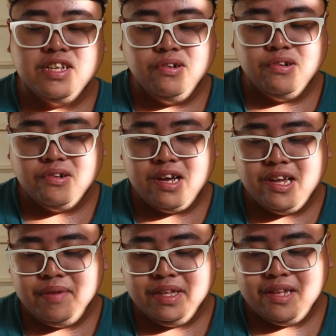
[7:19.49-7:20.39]
siguro
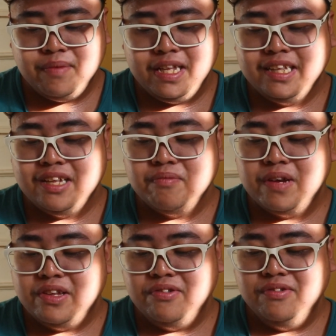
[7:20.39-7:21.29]
I am intimidated
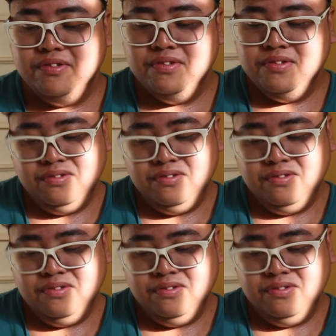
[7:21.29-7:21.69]
by you.